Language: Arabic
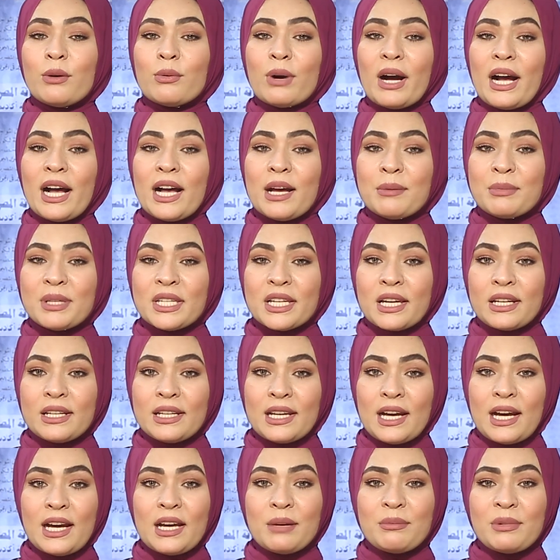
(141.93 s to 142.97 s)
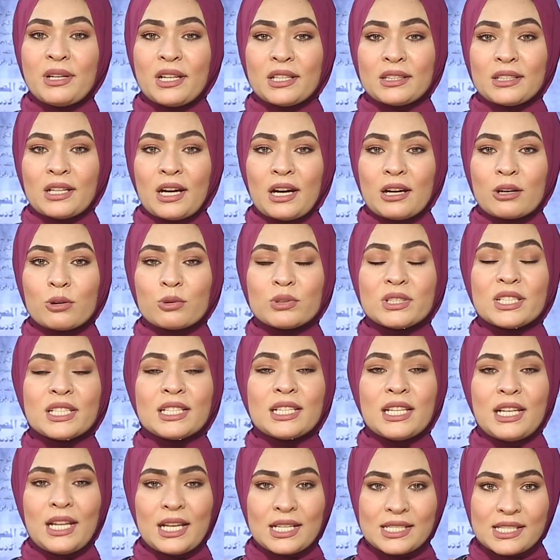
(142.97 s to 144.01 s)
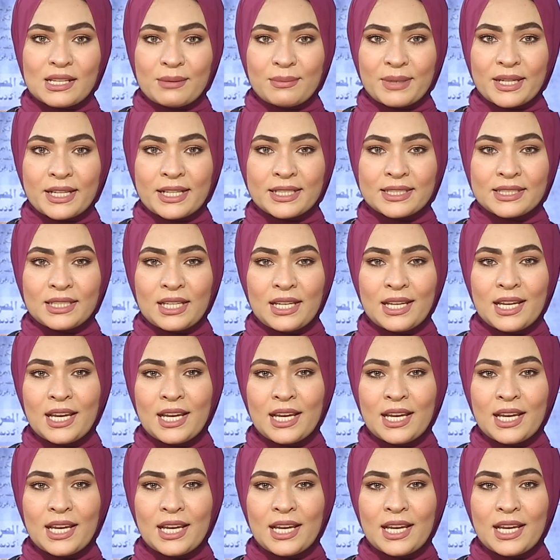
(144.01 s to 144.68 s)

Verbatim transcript: وحاميا لها من التعرض للأزمات